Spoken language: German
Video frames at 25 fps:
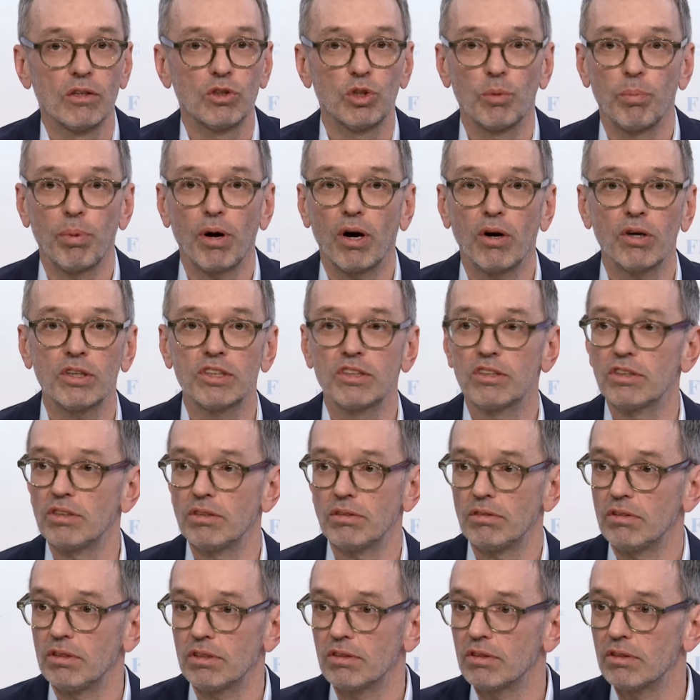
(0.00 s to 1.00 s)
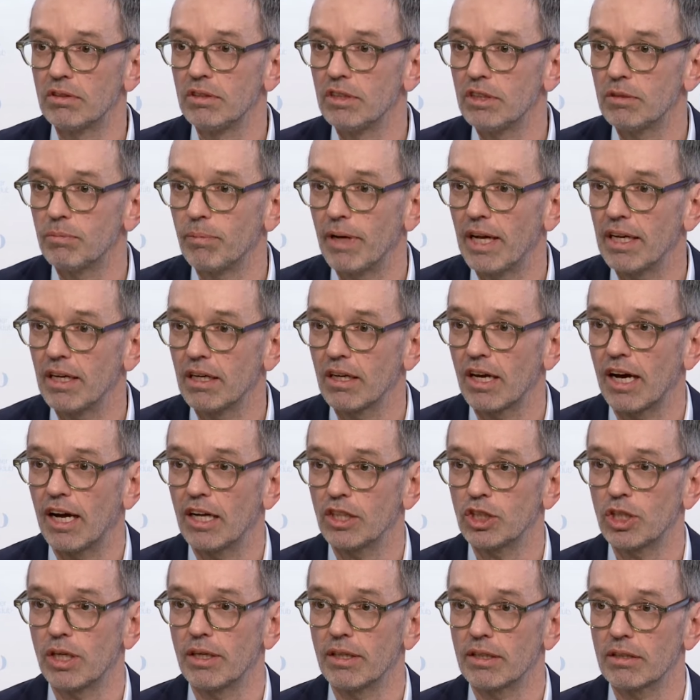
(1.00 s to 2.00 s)
Da braucht es jetzt nicht meinen
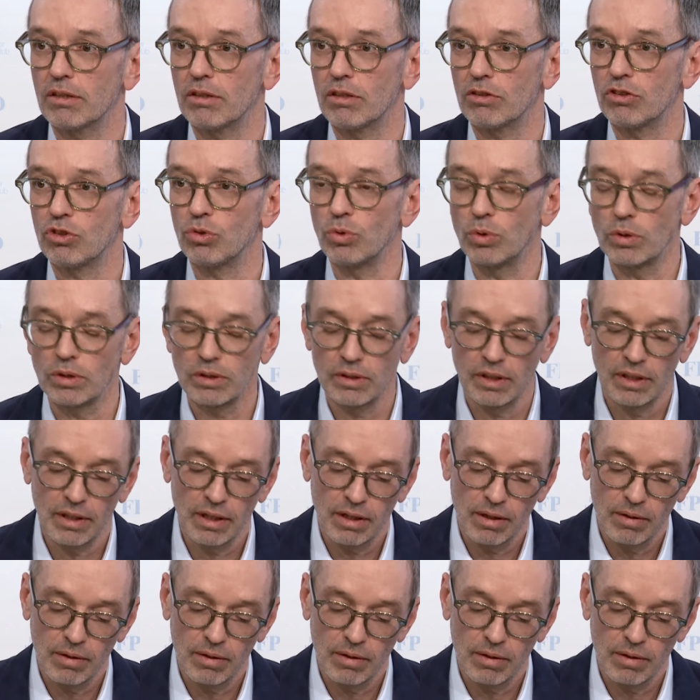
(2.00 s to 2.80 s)
Ratschlag dazu.